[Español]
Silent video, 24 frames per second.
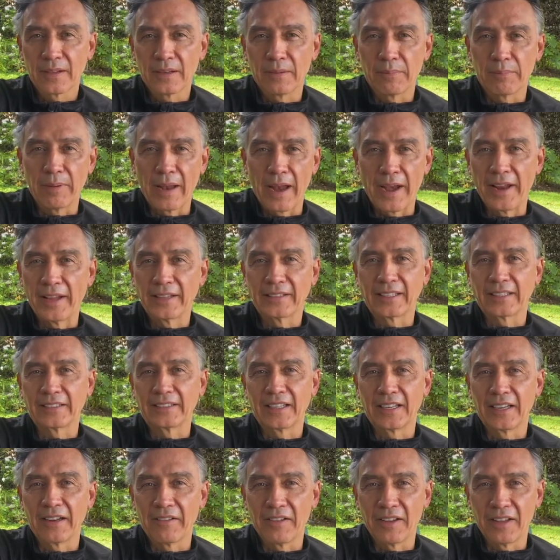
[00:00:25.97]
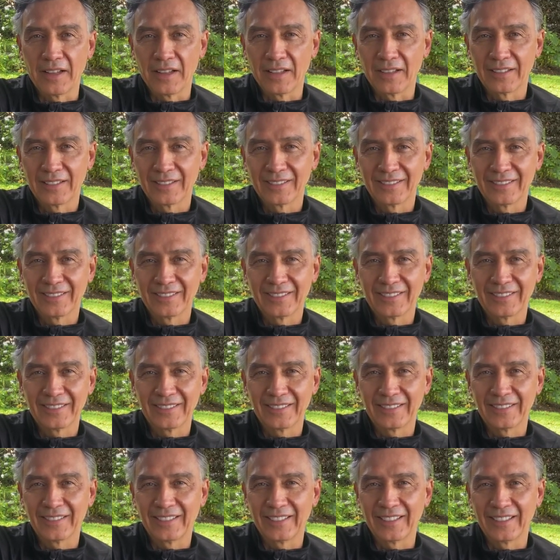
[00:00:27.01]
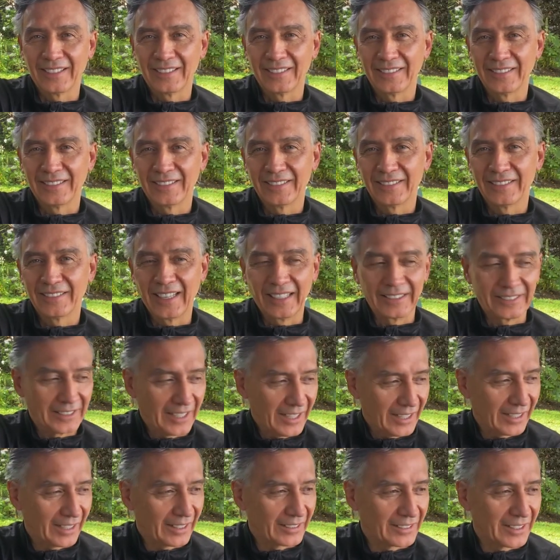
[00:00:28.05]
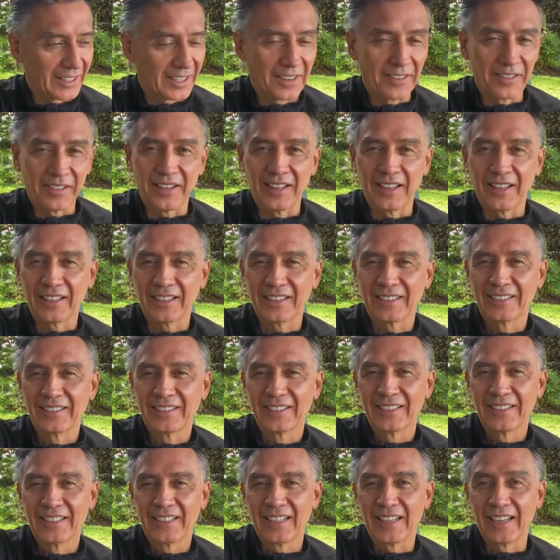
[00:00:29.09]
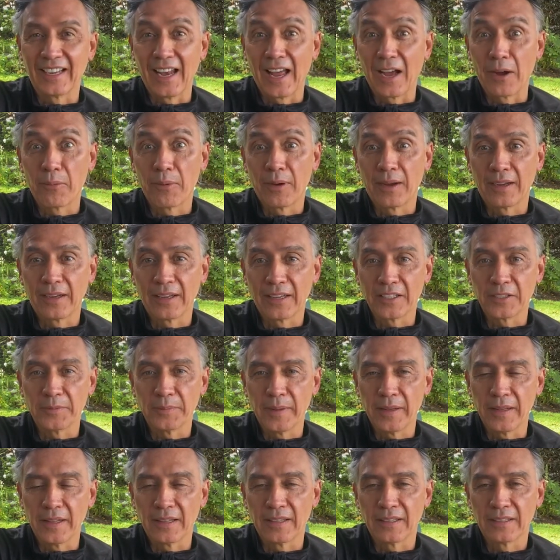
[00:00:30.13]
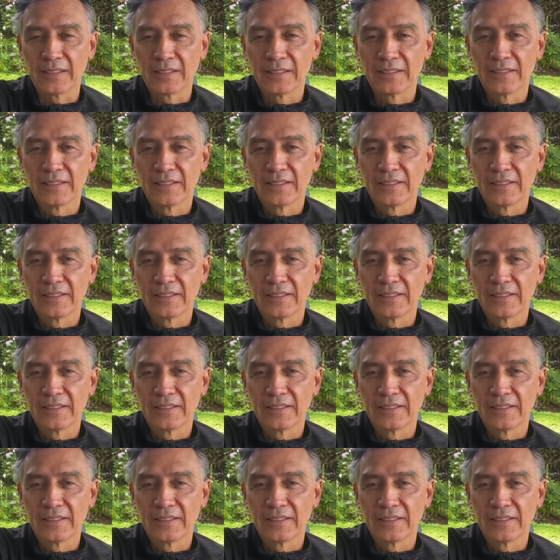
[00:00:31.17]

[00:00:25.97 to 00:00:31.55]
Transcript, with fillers: El planeta tiene vida. La tierra tiene vida. El agua es vida,